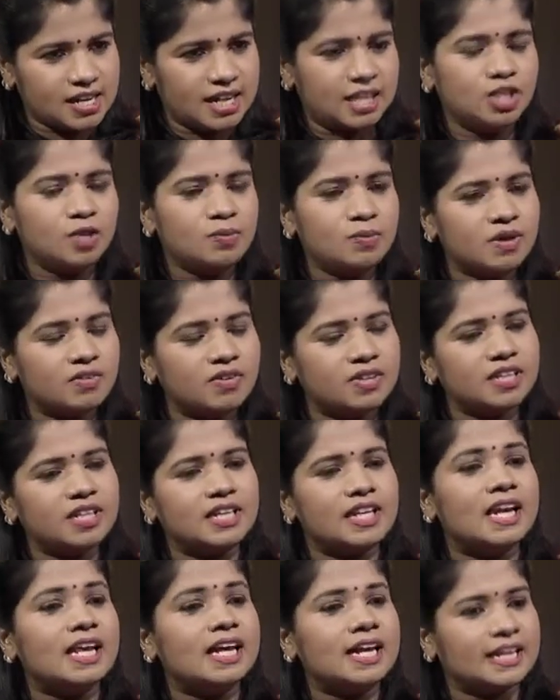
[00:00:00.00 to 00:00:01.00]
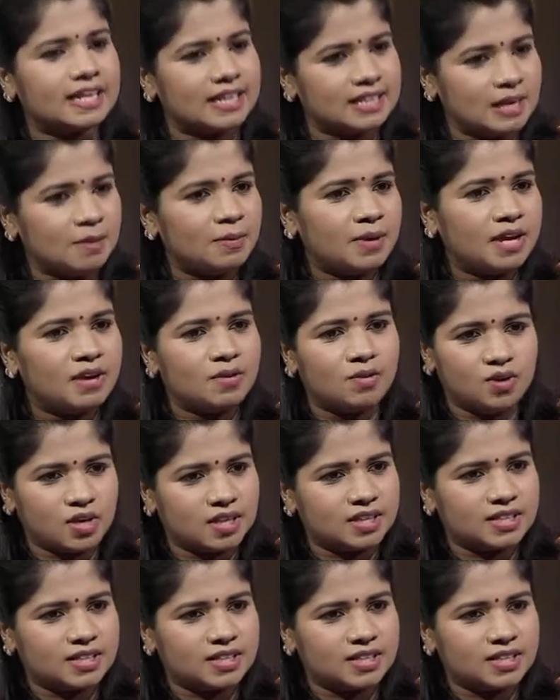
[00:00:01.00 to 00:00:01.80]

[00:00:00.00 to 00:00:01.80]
எதுவுமே வந்து நிலையற்றது அப்படின்னு அவங்களுக்கு